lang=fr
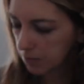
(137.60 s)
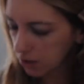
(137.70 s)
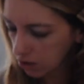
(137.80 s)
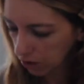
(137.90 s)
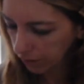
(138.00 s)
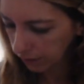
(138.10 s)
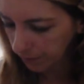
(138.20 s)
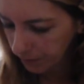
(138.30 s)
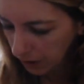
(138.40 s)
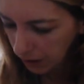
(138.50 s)
choses.
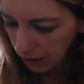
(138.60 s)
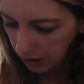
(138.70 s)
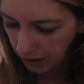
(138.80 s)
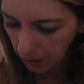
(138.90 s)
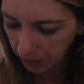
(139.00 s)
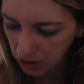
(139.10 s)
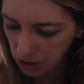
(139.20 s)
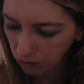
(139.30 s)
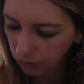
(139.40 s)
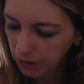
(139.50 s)
Et après, j'ai
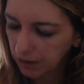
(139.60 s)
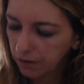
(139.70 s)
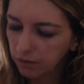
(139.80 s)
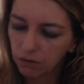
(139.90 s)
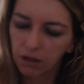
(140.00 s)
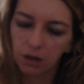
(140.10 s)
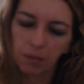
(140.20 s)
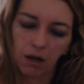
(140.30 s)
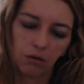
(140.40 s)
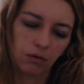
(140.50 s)
trouvé des sequins,
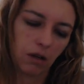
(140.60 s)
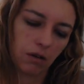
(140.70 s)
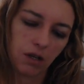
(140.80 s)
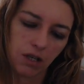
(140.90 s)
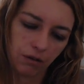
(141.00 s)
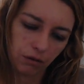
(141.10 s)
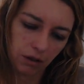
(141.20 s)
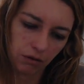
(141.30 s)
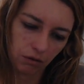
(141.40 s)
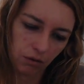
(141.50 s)
par contre. j'ai sauté
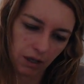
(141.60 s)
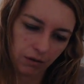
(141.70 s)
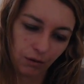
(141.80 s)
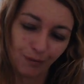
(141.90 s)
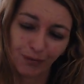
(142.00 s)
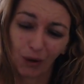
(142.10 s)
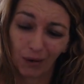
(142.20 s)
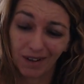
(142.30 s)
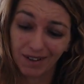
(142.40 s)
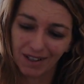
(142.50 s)
sur l'occasion.
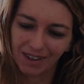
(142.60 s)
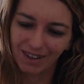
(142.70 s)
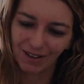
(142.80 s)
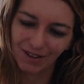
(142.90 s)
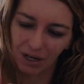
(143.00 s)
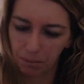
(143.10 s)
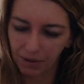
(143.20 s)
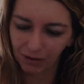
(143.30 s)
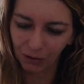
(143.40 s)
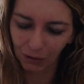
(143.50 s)
Il y en a dedans, j'aime
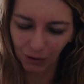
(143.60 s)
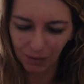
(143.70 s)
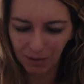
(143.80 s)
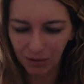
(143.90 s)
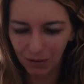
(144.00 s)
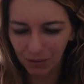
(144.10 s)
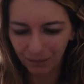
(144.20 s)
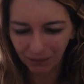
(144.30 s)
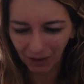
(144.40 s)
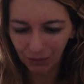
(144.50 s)
pas trop, mais bon,
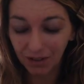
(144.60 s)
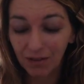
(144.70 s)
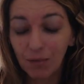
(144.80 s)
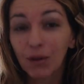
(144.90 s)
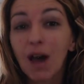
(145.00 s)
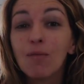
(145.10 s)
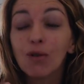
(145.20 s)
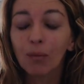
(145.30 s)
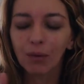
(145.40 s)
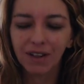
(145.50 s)
vous savez, mon
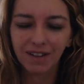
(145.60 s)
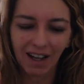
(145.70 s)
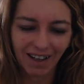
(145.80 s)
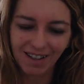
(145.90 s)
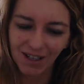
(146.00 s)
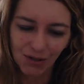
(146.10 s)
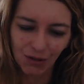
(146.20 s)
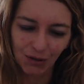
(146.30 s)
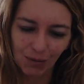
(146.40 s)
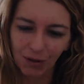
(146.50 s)
amour pour les araignées, je
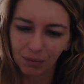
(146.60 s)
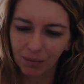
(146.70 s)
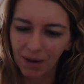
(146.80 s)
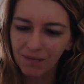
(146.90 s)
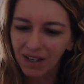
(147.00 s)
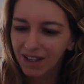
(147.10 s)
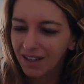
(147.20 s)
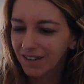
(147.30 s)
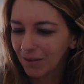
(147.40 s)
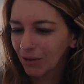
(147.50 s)
ne supporte pas.
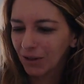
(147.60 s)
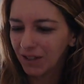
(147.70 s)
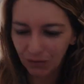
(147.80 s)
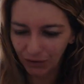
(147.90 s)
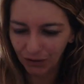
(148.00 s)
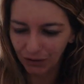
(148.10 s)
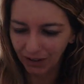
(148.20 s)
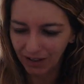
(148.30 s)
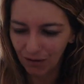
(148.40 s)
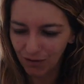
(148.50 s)
Ça m'en donne des frissons
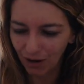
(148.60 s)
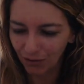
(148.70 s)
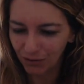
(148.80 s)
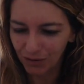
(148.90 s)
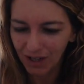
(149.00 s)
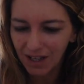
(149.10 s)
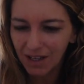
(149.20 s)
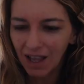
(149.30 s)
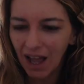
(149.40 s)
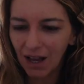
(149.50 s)
avec d'avoir vu.
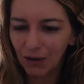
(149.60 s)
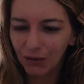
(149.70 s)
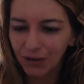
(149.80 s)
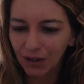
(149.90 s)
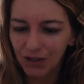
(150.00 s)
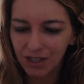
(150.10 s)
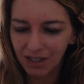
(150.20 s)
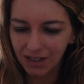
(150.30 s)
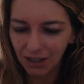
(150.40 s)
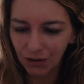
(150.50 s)
Alors dedans, j'ai
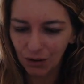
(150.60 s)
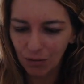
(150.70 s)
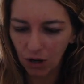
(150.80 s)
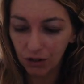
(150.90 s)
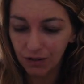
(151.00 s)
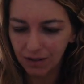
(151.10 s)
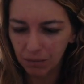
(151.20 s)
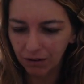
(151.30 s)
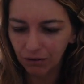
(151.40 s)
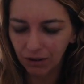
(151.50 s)
des têtes de mort. Je ne sais
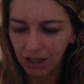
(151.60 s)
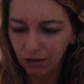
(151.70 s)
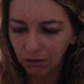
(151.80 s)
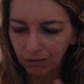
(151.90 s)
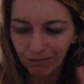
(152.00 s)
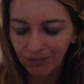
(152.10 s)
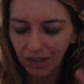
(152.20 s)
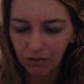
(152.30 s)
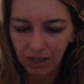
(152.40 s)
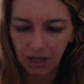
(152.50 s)
pas si vous allez,
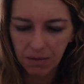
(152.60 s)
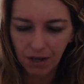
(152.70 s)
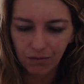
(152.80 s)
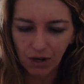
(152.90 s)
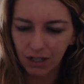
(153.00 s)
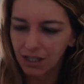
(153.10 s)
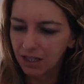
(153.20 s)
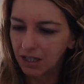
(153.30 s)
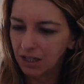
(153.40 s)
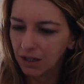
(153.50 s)
vous allez bien voir. J'ai
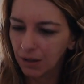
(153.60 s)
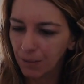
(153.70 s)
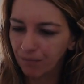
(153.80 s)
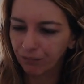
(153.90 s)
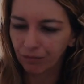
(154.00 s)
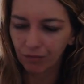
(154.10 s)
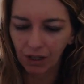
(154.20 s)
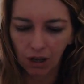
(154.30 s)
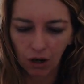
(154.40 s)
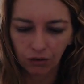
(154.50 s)
des... Euh,
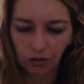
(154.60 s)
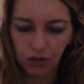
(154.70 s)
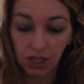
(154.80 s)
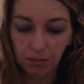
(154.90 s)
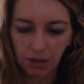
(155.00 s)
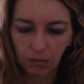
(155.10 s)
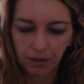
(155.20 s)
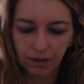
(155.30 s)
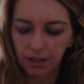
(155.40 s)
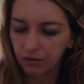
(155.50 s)
alors ce que j'ai aimé,
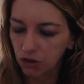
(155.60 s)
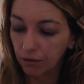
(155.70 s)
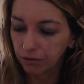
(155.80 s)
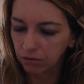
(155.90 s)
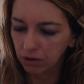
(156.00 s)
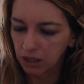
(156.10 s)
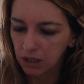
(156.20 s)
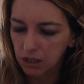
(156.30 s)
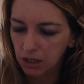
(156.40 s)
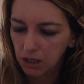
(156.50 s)
moi, c'est les
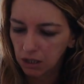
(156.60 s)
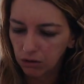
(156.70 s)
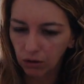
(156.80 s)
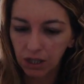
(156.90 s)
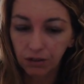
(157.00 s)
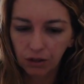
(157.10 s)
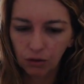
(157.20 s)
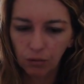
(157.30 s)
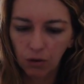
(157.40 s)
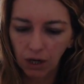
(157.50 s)
chauves-souris. Donc les têtes
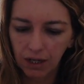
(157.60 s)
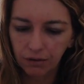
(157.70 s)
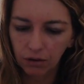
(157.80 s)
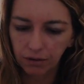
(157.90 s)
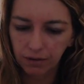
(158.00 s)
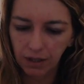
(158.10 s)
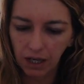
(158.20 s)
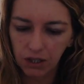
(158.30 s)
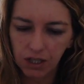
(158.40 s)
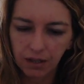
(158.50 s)
de mort, les
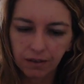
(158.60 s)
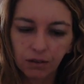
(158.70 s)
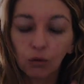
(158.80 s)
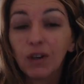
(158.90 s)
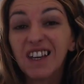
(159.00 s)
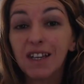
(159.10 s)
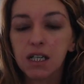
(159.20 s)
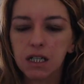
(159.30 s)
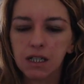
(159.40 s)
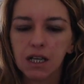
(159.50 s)
sorcières, j'ai des citrouilles
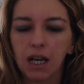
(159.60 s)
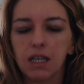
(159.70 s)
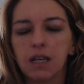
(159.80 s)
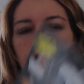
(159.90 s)
et j'ai des araignées.